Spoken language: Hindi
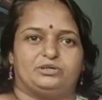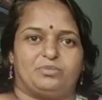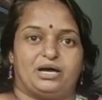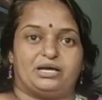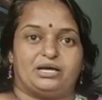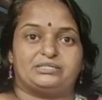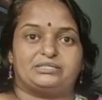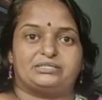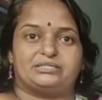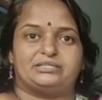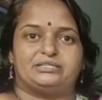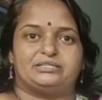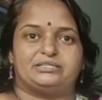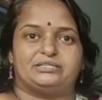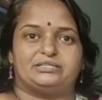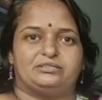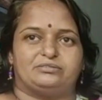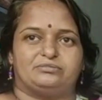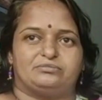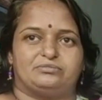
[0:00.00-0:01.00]
मास्क
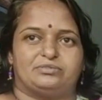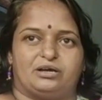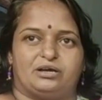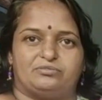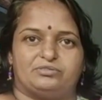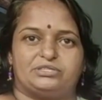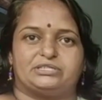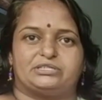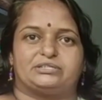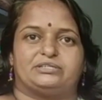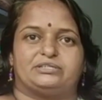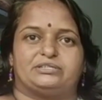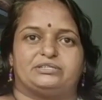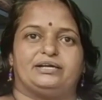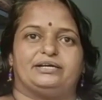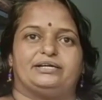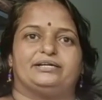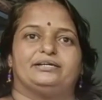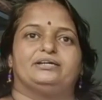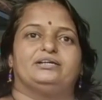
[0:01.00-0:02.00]
की आवश्यकता
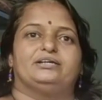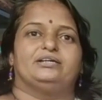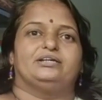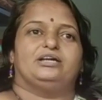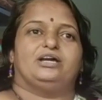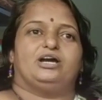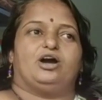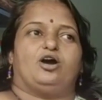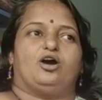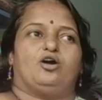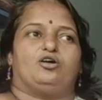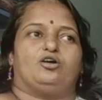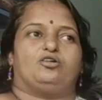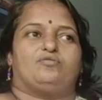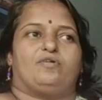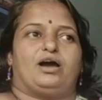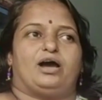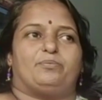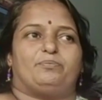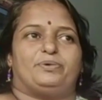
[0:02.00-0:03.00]
है और
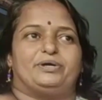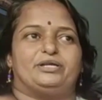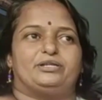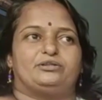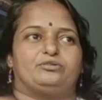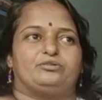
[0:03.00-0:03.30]
वहाँ पे